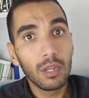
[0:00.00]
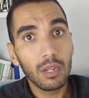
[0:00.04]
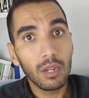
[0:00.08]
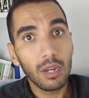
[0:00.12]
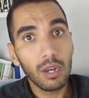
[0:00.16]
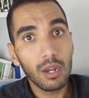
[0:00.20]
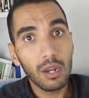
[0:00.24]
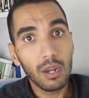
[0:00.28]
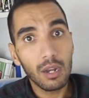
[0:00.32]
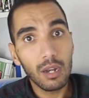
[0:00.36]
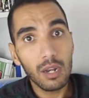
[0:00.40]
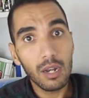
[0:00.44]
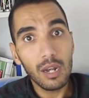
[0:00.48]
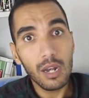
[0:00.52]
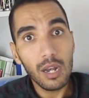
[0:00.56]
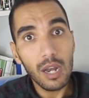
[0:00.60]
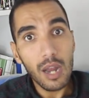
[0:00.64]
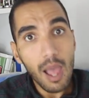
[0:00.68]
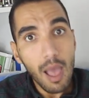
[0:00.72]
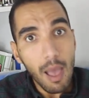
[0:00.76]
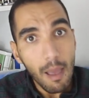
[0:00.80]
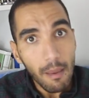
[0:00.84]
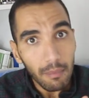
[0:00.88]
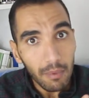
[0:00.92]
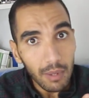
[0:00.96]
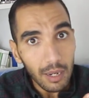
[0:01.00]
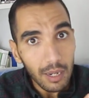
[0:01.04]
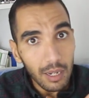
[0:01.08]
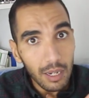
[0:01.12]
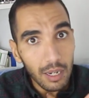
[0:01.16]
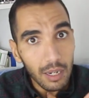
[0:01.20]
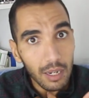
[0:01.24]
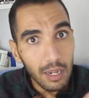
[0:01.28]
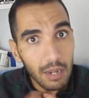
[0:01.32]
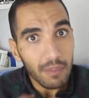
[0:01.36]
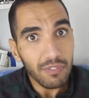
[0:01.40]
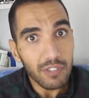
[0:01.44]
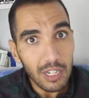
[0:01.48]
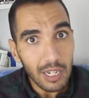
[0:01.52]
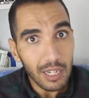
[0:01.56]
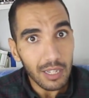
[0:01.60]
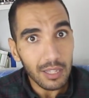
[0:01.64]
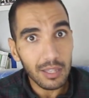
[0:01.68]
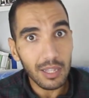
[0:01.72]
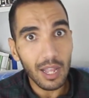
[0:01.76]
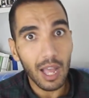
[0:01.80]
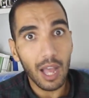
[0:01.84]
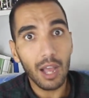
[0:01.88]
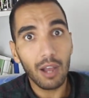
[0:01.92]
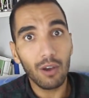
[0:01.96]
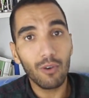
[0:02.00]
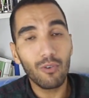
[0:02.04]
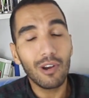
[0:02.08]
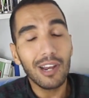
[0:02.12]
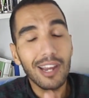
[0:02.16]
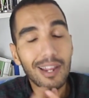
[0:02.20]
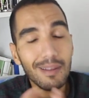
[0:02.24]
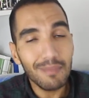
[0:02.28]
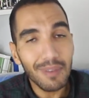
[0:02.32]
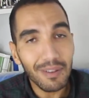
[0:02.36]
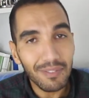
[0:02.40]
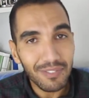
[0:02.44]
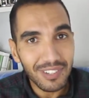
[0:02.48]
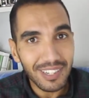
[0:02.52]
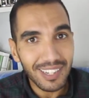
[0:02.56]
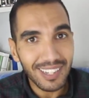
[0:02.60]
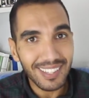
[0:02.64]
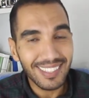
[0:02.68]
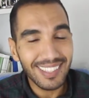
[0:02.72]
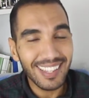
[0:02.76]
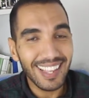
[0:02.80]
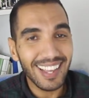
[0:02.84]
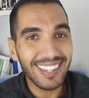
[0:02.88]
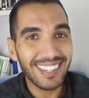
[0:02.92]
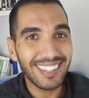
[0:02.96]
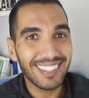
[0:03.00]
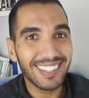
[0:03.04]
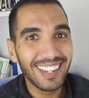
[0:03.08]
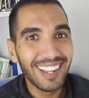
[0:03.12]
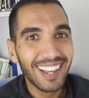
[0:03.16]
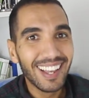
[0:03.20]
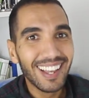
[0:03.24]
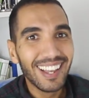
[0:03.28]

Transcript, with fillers: اللي اللي بجهدنا واللي ما في